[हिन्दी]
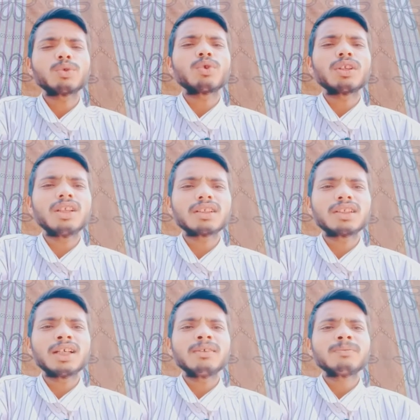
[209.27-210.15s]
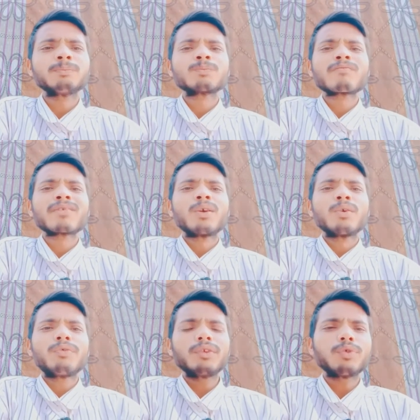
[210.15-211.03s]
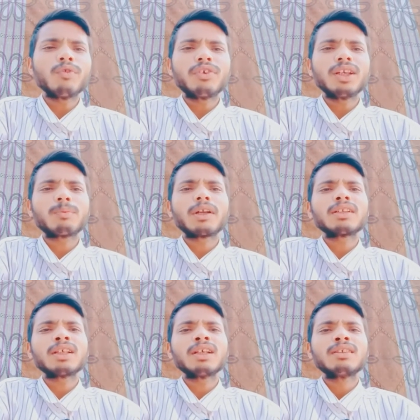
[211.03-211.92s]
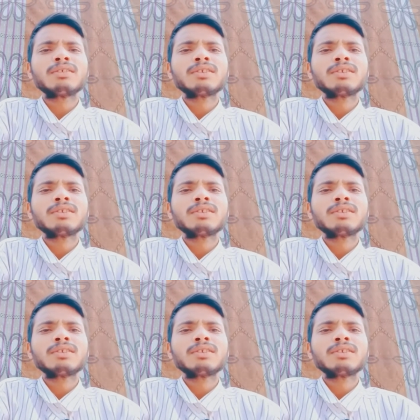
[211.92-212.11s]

दौड़ने लगता है फिर फॉर्म फिलअप करता है